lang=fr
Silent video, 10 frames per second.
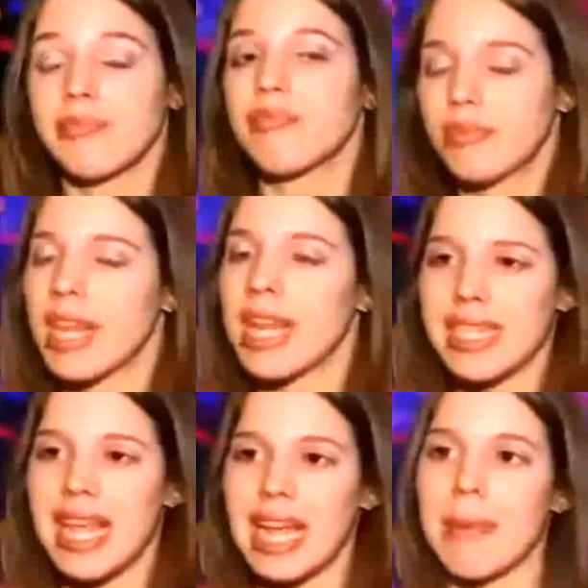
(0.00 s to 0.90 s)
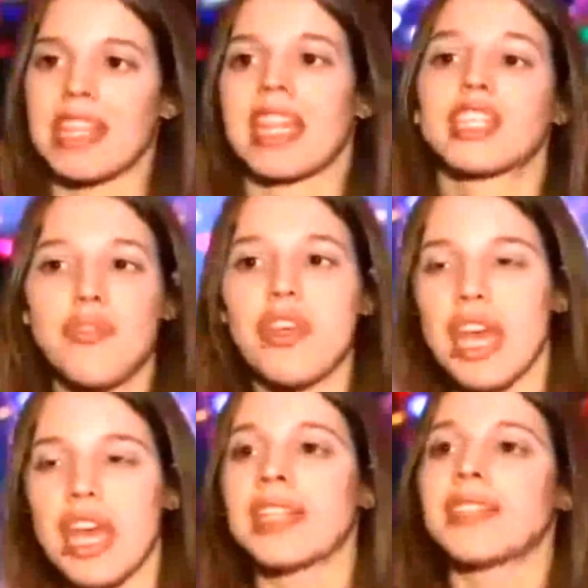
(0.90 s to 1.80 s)
Et de toute façon, je me sens
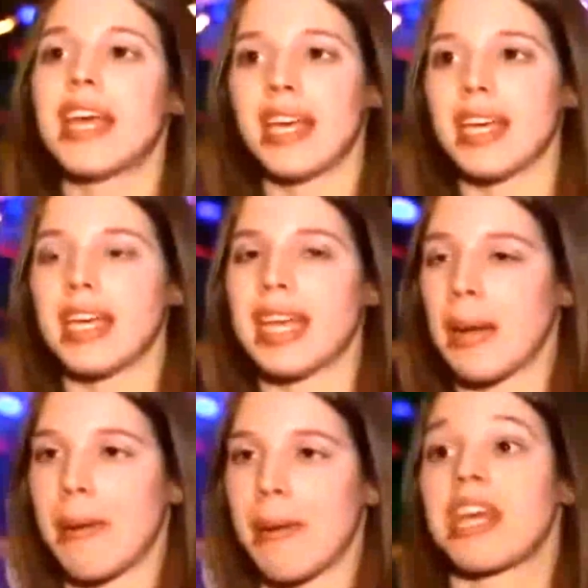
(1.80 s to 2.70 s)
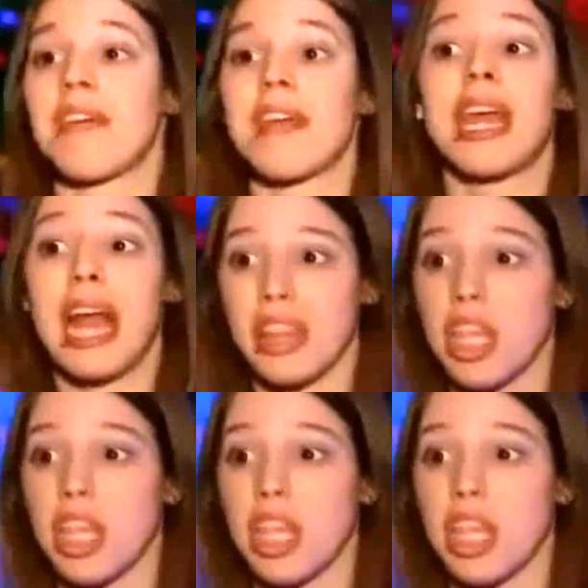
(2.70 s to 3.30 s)
capable de réagir en cas de problème.